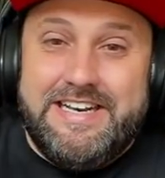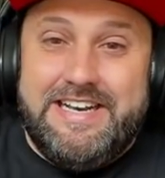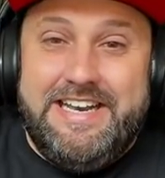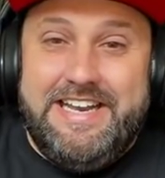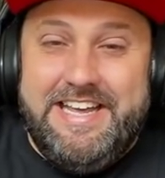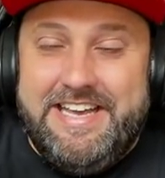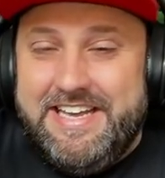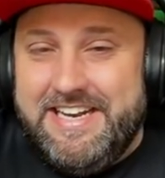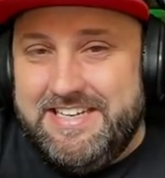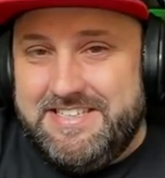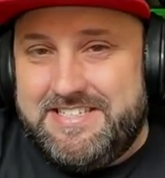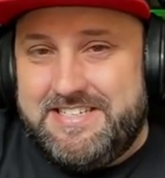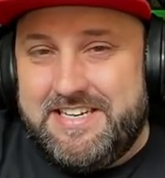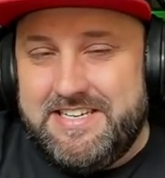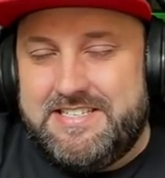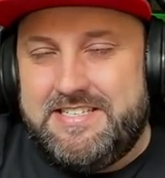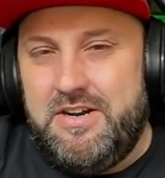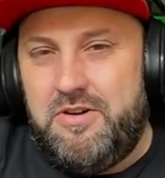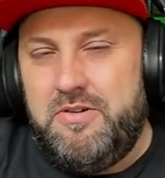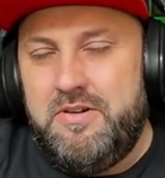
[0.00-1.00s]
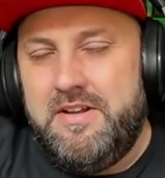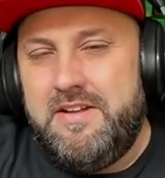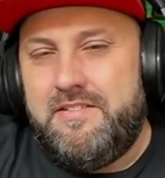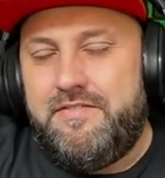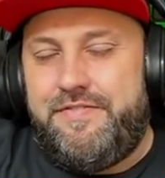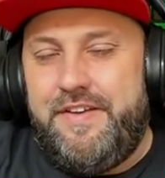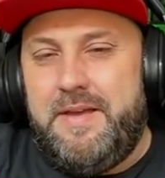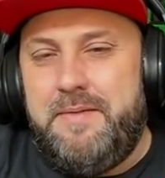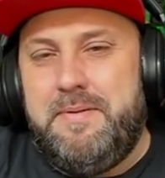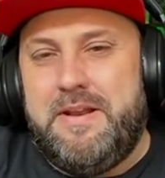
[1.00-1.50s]
Link na descrição,
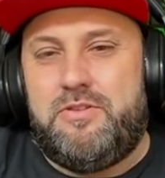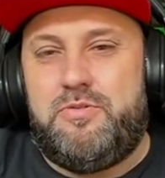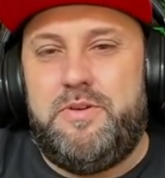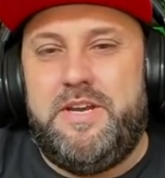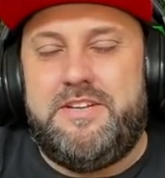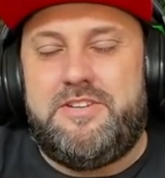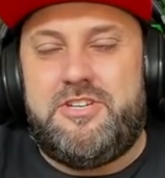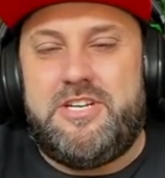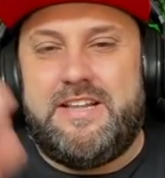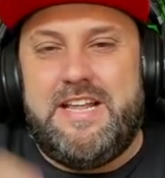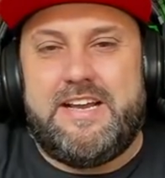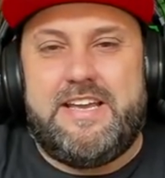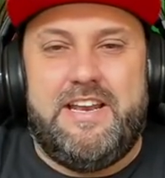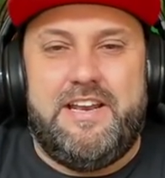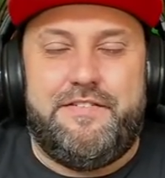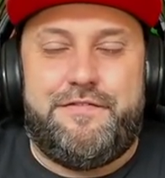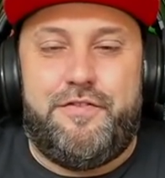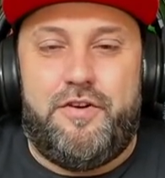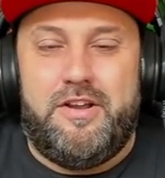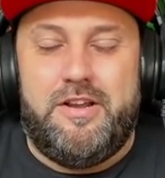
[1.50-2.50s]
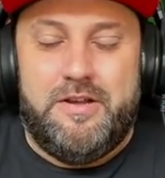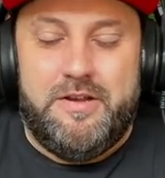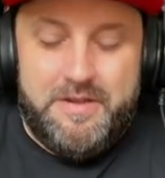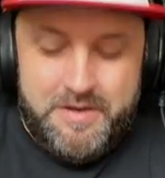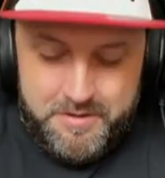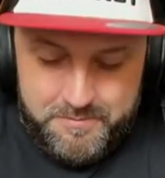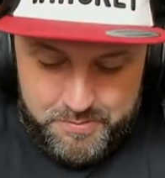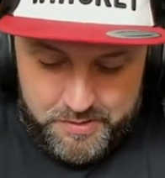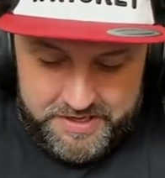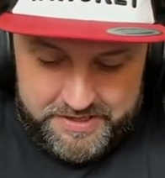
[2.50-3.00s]
vem pra Twitch, já dá aquele follow,